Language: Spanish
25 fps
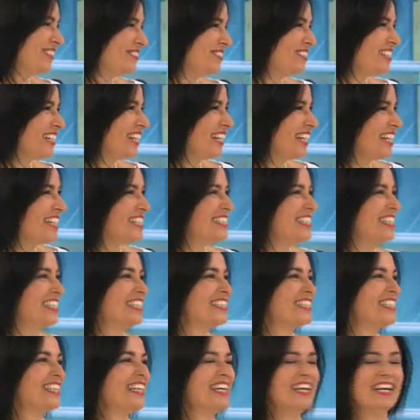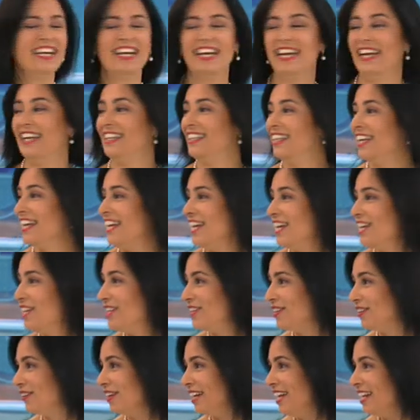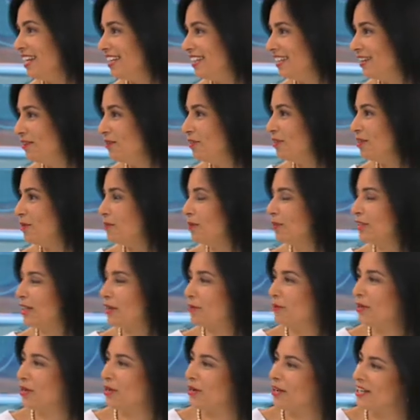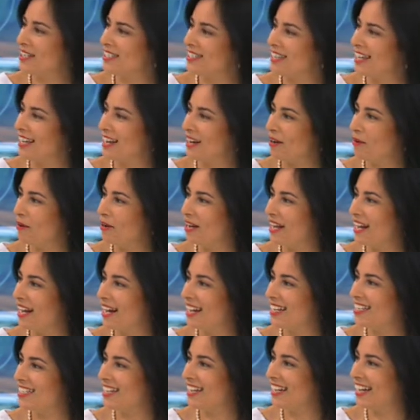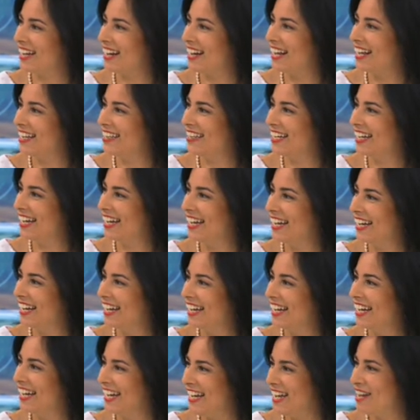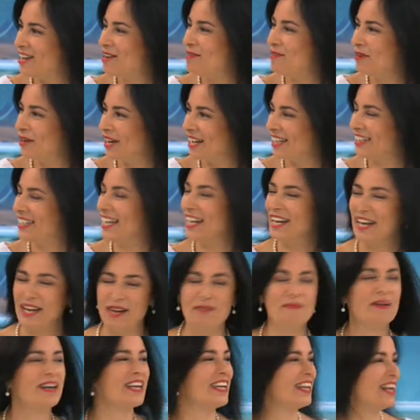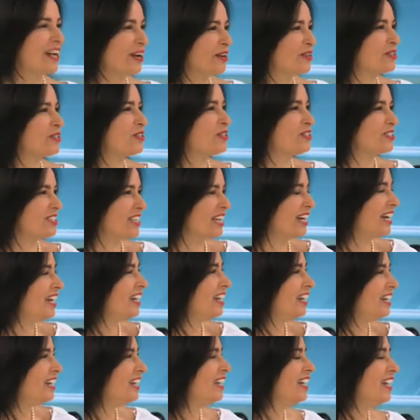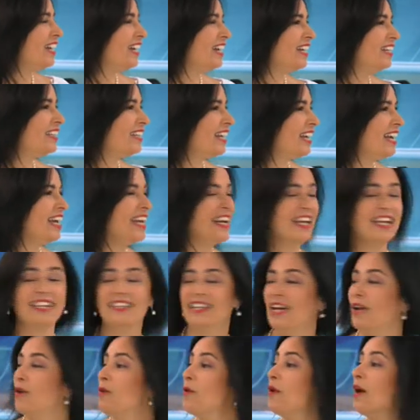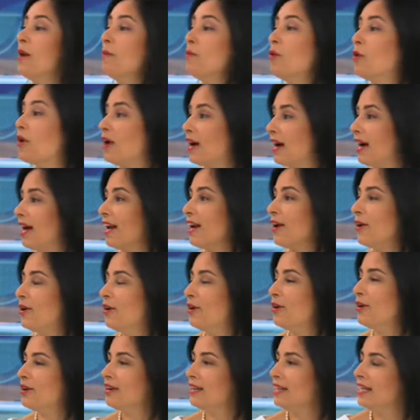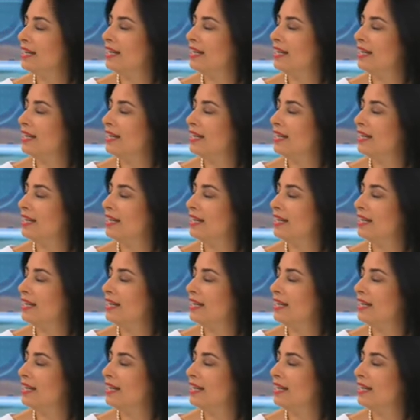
muchas gracias. Este, esto, este último término que decías de revolear la chancleta. Es como que está en el imaginario social, este, en esta nueva mujer, ¿no?